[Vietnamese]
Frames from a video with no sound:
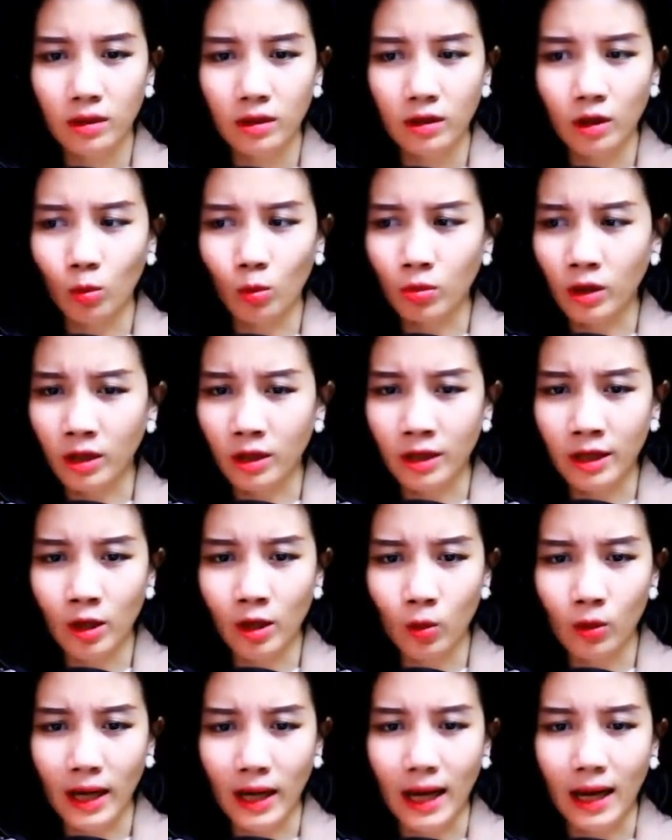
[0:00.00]
Không cần đi
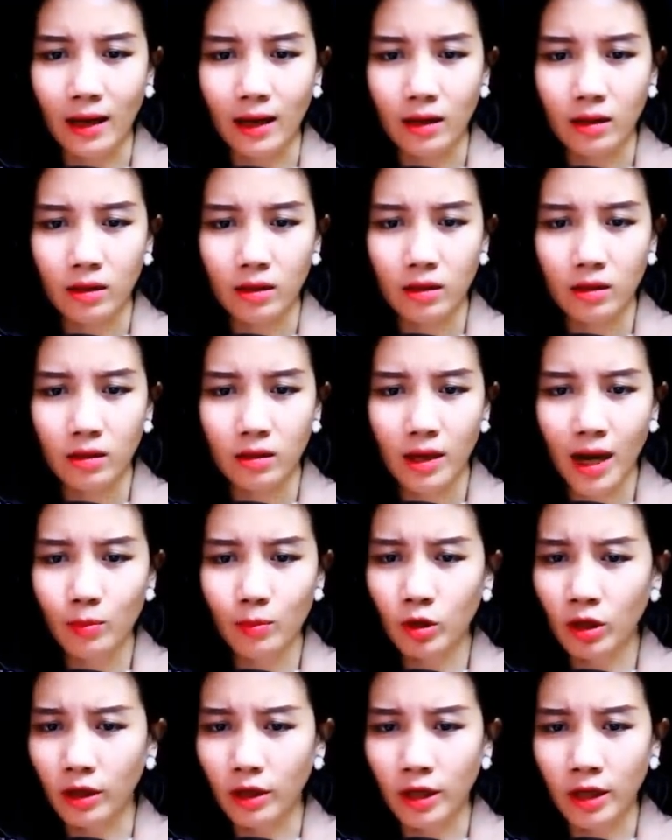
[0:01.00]
đâu cả
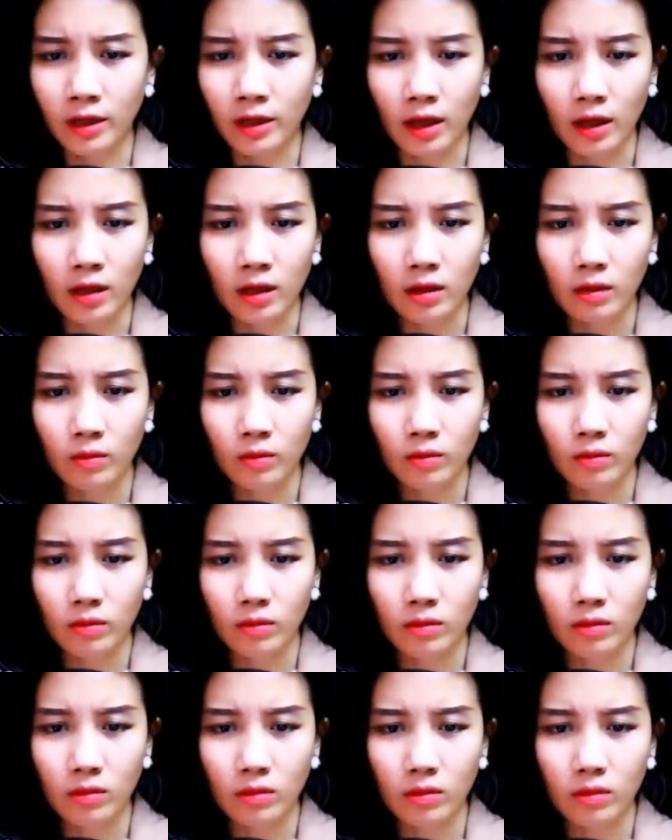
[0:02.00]
Em cứ ở yên đấy
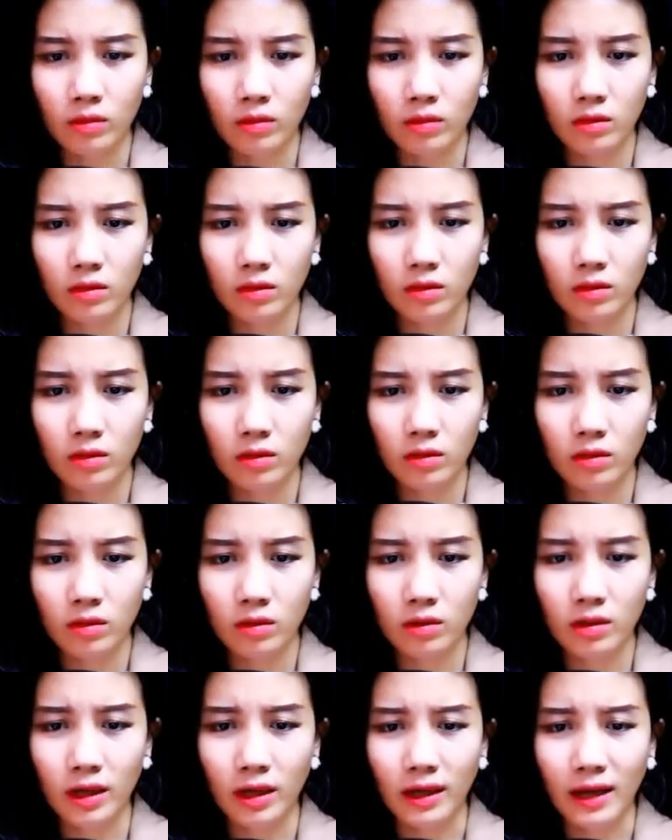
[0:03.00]

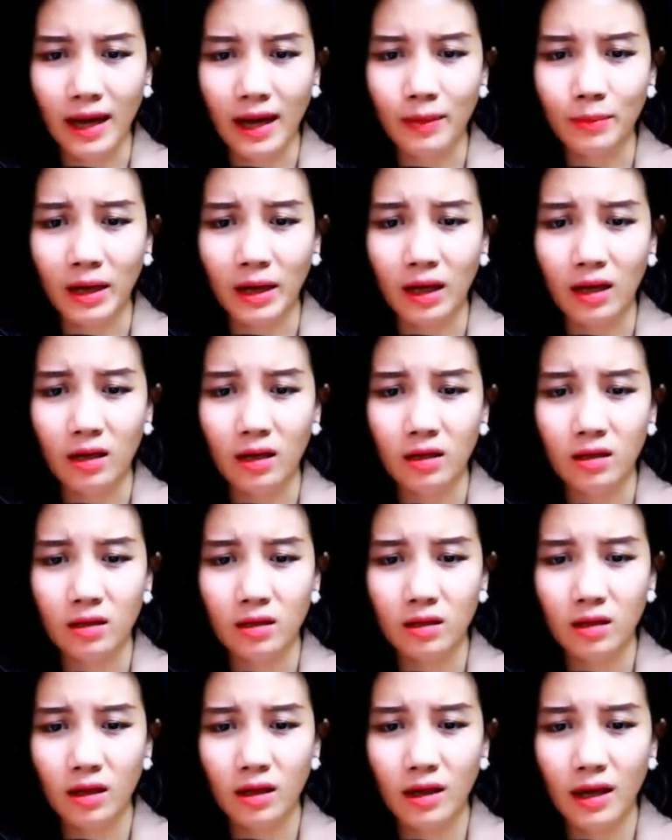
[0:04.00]
Đình Nam à
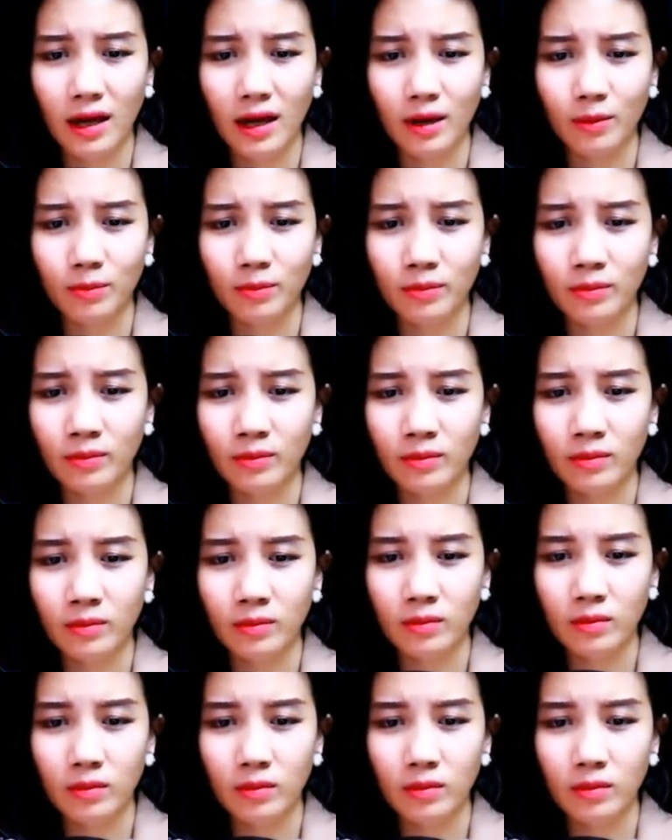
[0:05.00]
Em...